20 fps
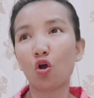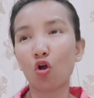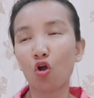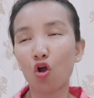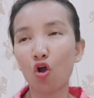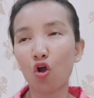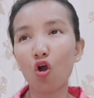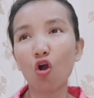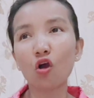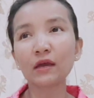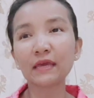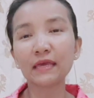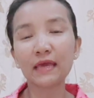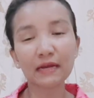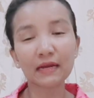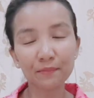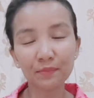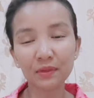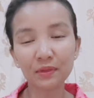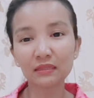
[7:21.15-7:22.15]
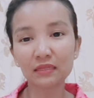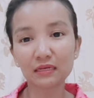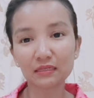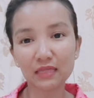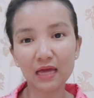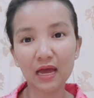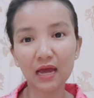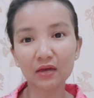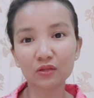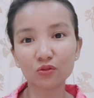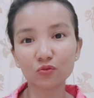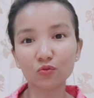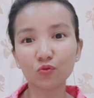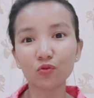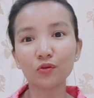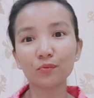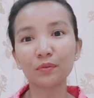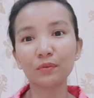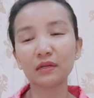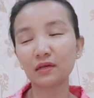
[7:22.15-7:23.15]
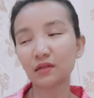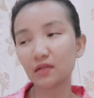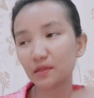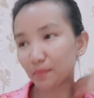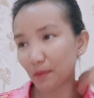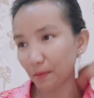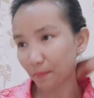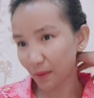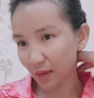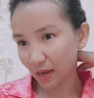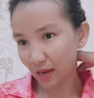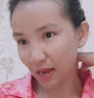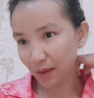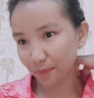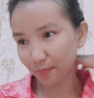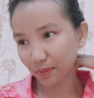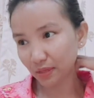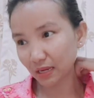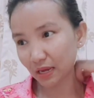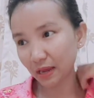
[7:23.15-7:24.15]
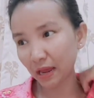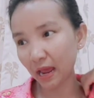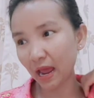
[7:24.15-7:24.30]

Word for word: คล้องแย่งน้ำเพิ่นต่างๆอ่ะทุกคนเพิ่นก็เลยแบบว่าอ่ะเพิ่นก็